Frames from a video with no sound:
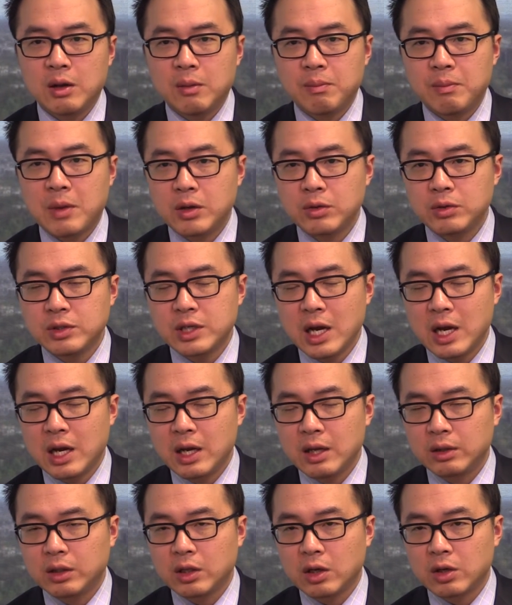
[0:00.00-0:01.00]
买入价
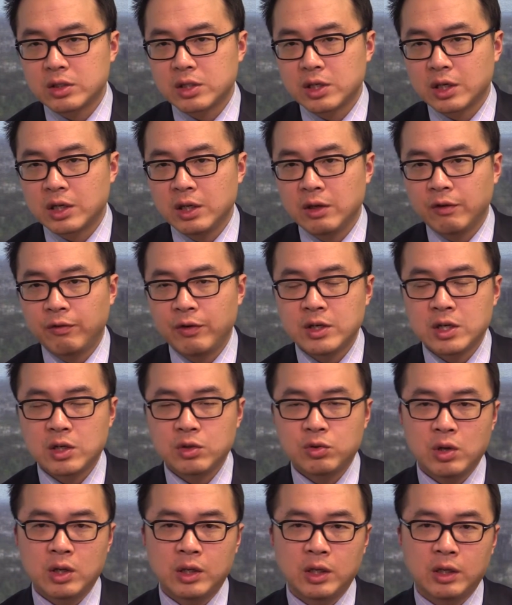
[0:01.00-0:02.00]
倒是可以非常
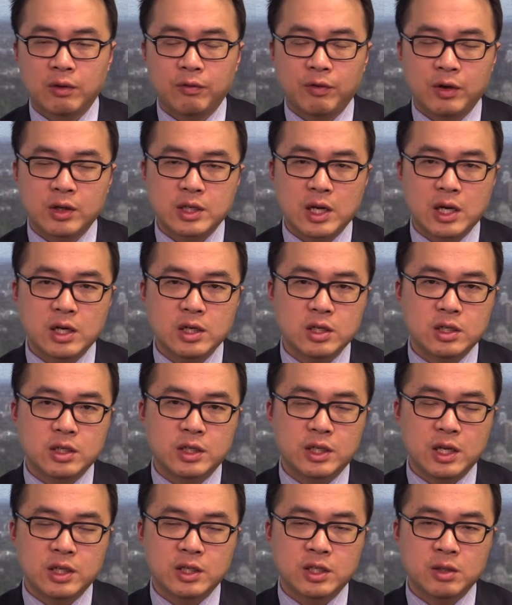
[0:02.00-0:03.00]
确定的放在日
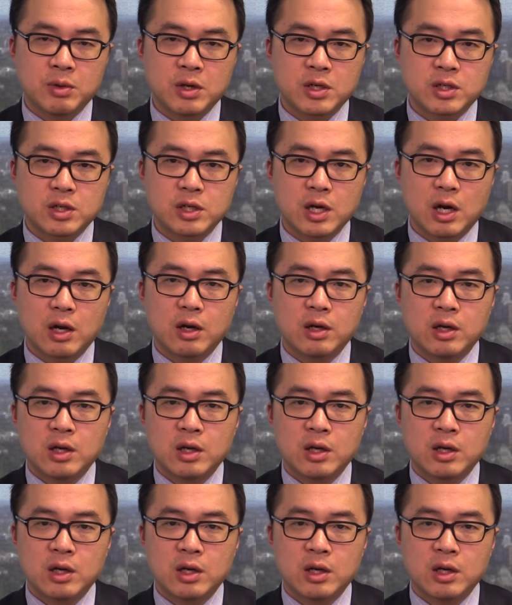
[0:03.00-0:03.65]
线级别之上，